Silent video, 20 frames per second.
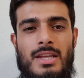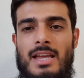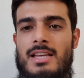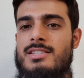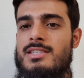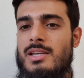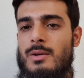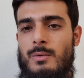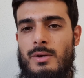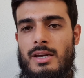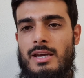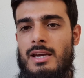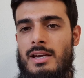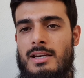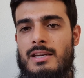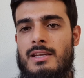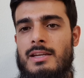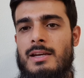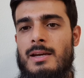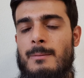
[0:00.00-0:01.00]
ईजी वे है
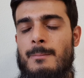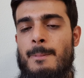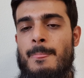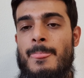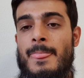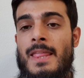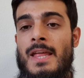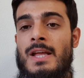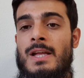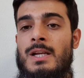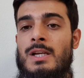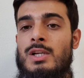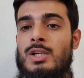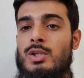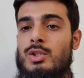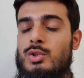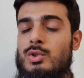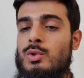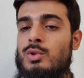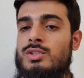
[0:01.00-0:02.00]
ठीक है
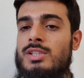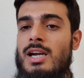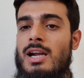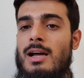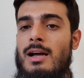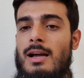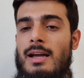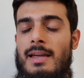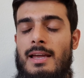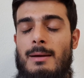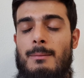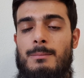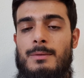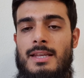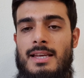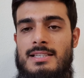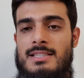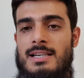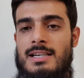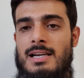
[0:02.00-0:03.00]
दूसरा आपने
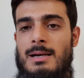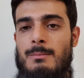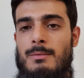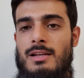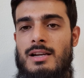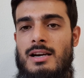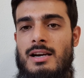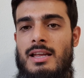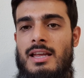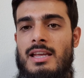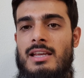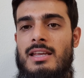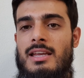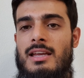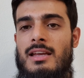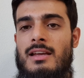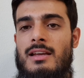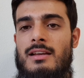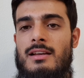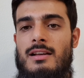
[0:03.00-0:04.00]
ऐसा काम करना है कि
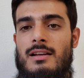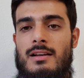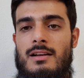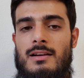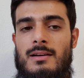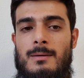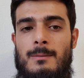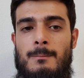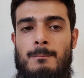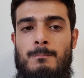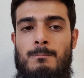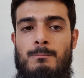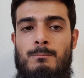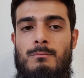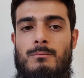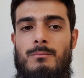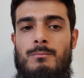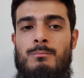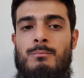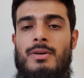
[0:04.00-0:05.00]

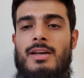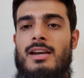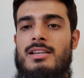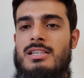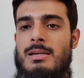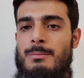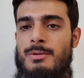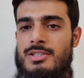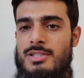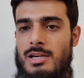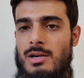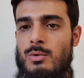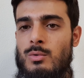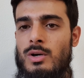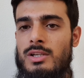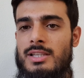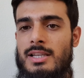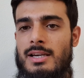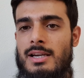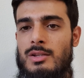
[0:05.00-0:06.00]
मेरा जब इस तरह हुआ
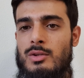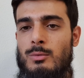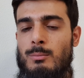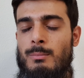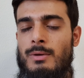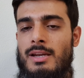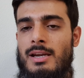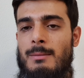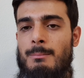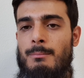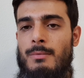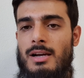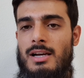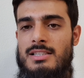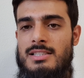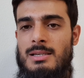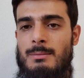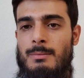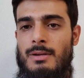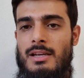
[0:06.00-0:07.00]
था ना तो मेरा
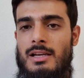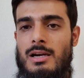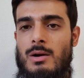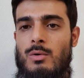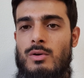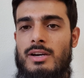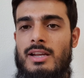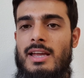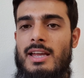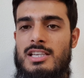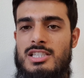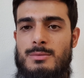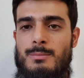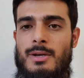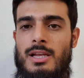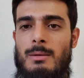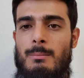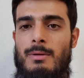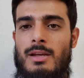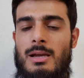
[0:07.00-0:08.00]
असल में अकाउंट है एच
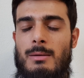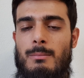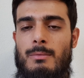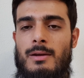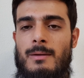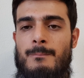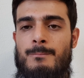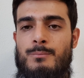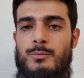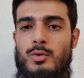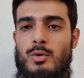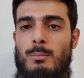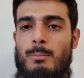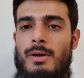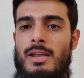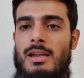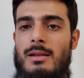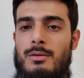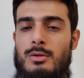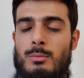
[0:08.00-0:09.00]
बैंक में तो
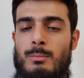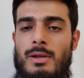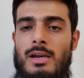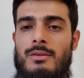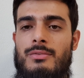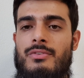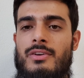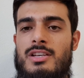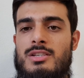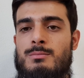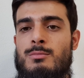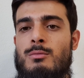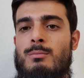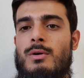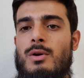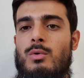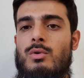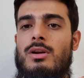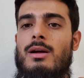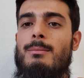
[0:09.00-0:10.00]
मैंने तो मैंने फेसबुक पर
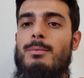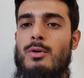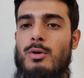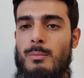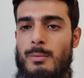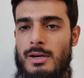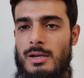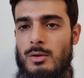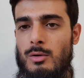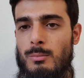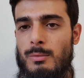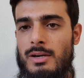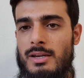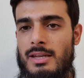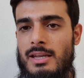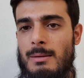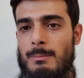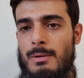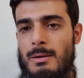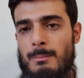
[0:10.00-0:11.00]
उनका प्रोफाइल ओपन
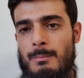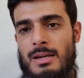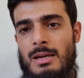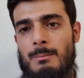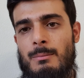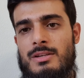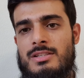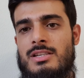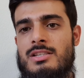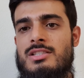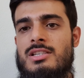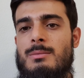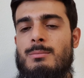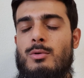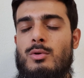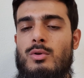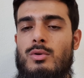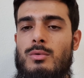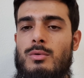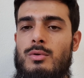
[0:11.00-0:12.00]
किया फिर मैंने मैसेंजर पर
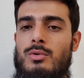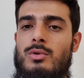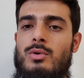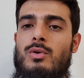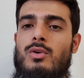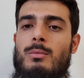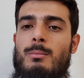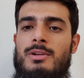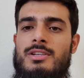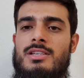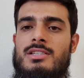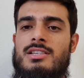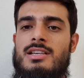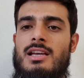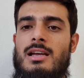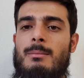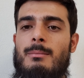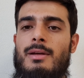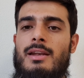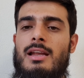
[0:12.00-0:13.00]
उन, उन लोगों को मैसेज
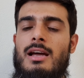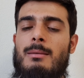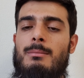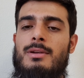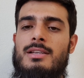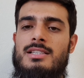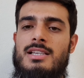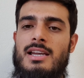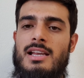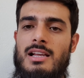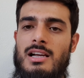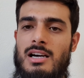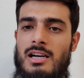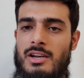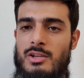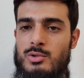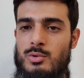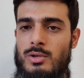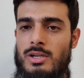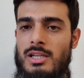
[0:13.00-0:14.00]
किया मैंने अपनी सारी
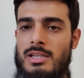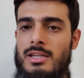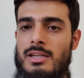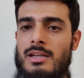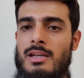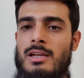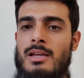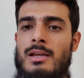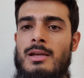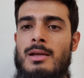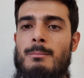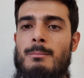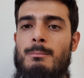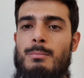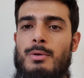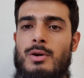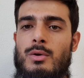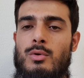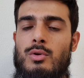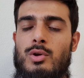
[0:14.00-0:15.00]
कहानी सुना दी
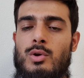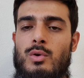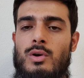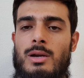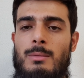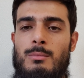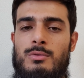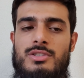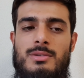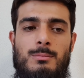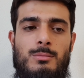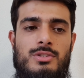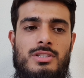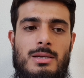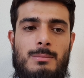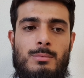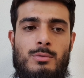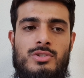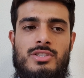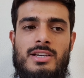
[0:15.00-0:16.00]
फिर उन लोगों ने मुझे मुझसे
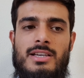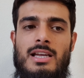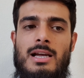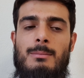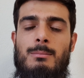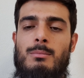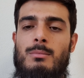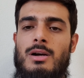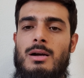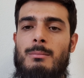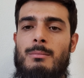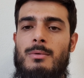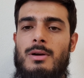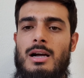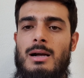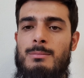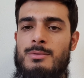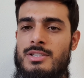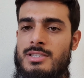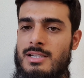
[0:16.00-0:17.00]
पूछा कि आप हम
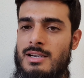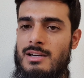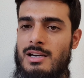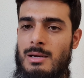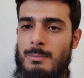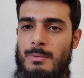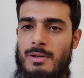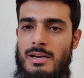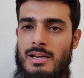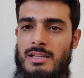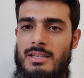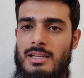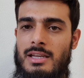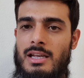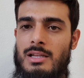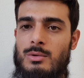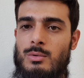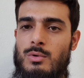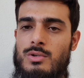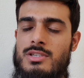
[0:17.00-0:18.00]
आप जिस कंट्री में रहते
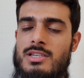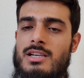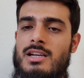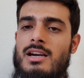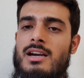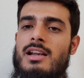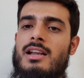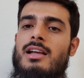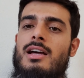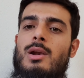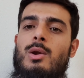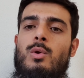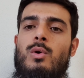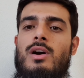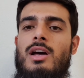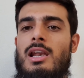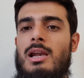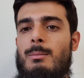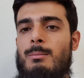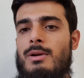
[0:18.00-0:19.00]
हैं तो उसी कंट्री का
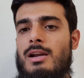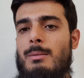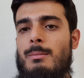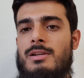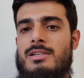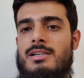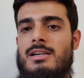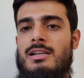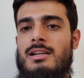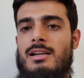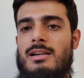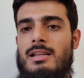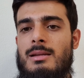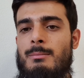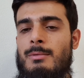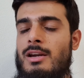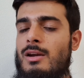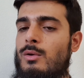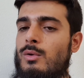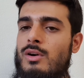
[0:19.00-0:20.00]
लोकल नंबर हमें सेंड कर दें
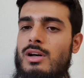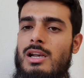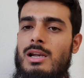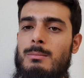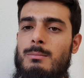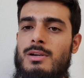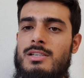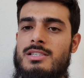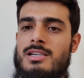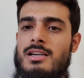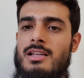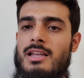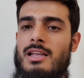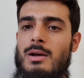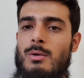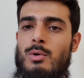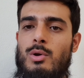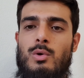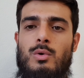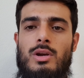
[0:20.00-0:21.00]
मैंने लोकल नंबर सेंड किया
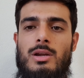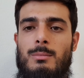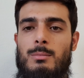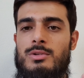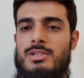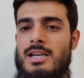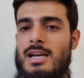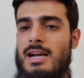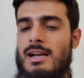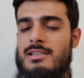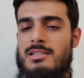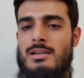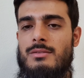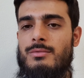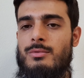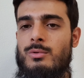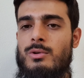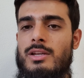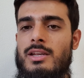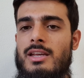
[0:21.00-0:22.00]
उन लोगों ने मुझे आगे से
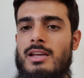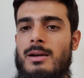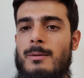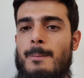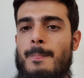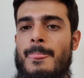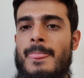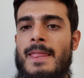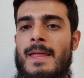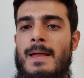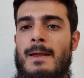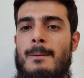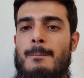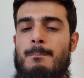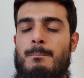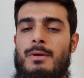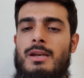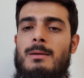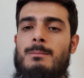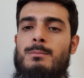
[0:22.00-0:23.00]
फ़ोन किया
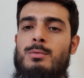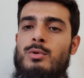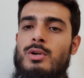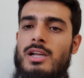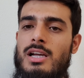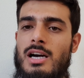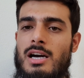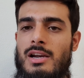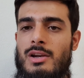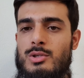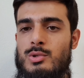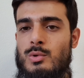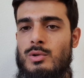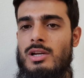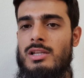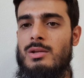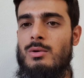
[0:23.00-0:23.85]
मैंने पूरी कहानी सुना